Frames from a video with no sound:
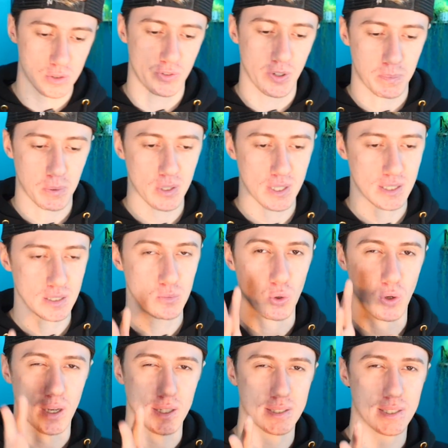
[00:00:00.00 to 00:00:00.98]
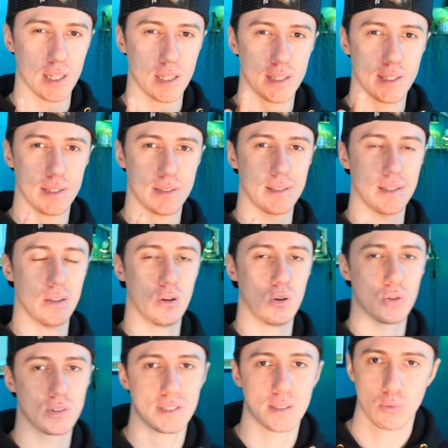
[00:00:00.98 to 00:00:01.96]
Je vais prendre l'exemple de Raska qui était euh,
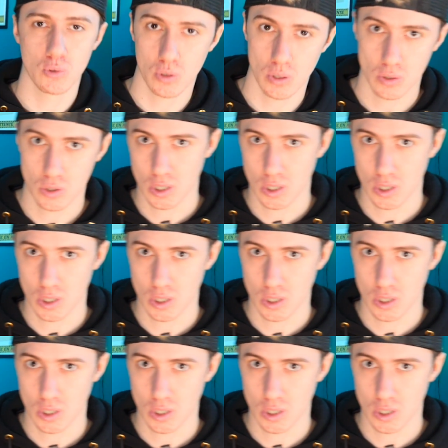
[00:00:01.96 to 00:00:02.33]
l'ancien monteur de